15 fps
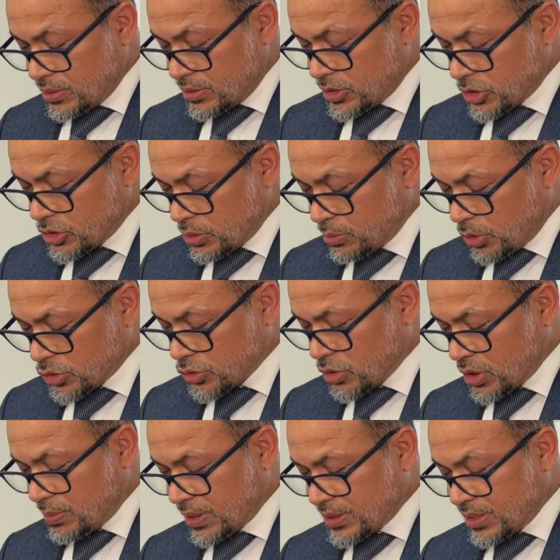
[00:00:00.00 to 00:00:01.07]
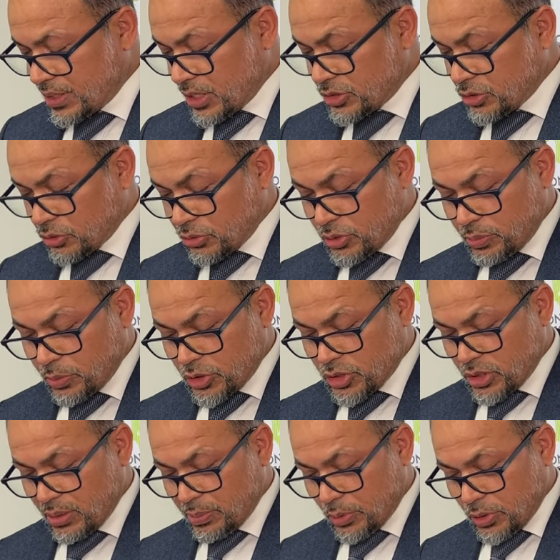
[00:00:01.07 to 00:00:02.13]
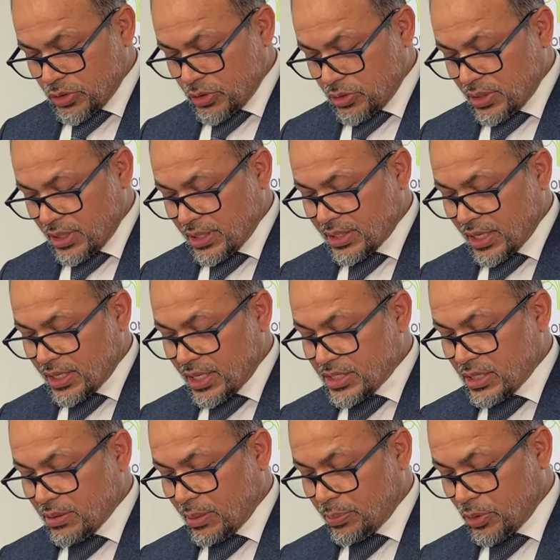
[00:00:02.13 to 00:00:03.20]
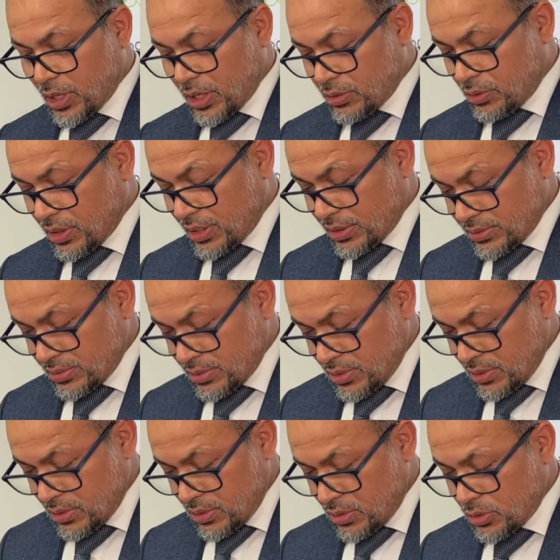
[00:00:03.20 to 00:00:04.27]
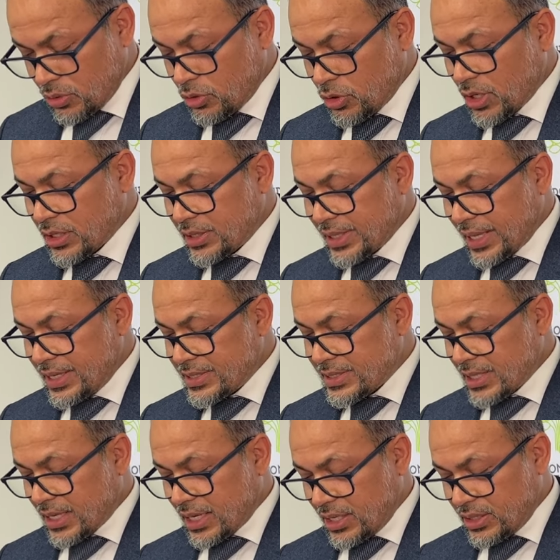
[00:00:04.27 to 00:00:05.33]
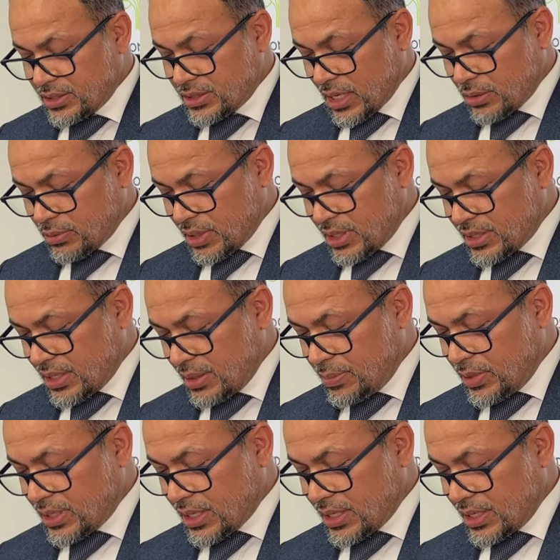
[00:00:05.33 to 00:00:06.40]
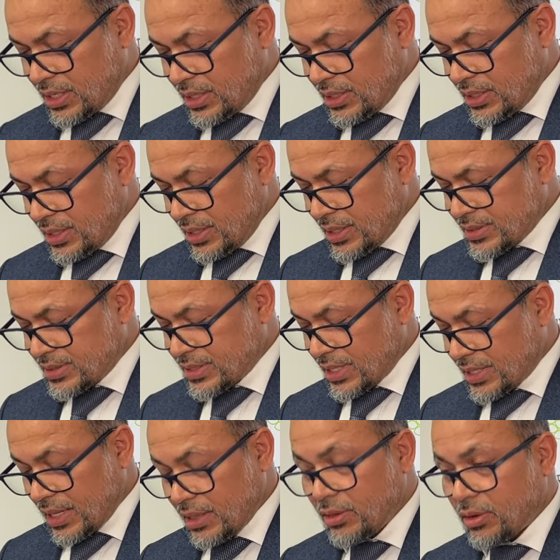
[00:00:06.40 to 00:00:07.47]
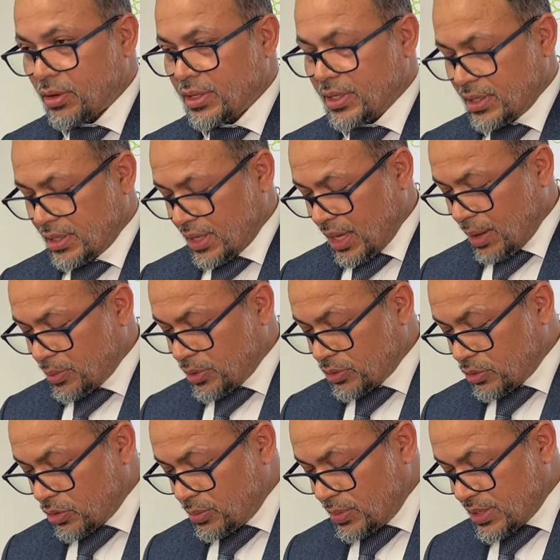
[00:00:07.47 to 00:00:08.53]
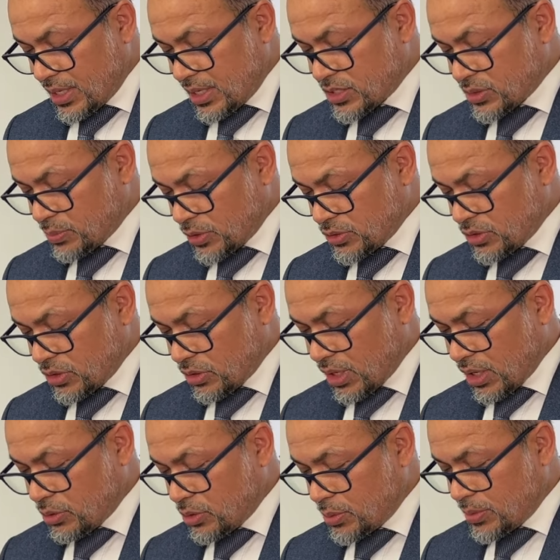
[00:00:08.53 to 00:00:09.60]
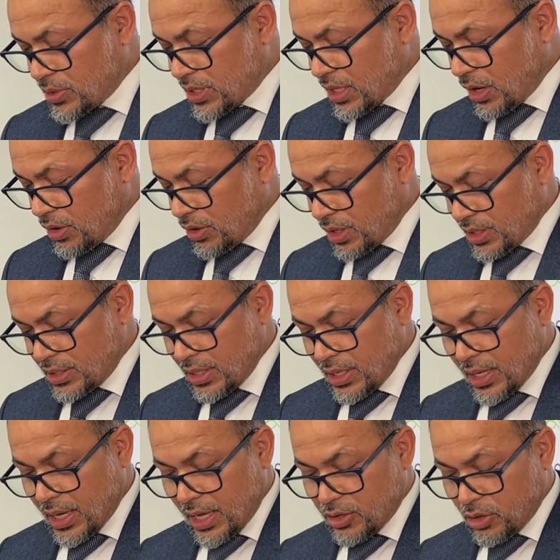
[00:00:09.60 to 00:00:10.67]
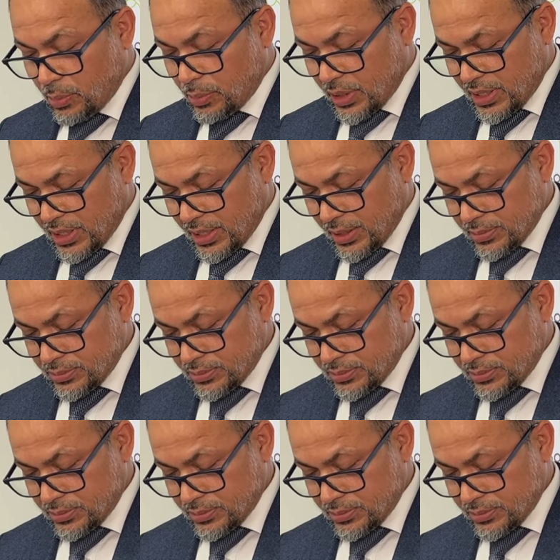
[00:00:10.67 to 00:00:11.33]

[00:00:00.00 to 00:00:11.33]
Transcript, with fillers: যেসব অসহায় ব্যক্তিদের যত্ন পরিষেবা প্রয়োজন তাদের সেবা প্রদান করে দুই সালে জানুয়ারিতে ব্রিটেনে সেটেল নয় এমন কর্মীদের স্পন্সর করার অনুমতি দেওয়া হয় এই কোম্পানিকে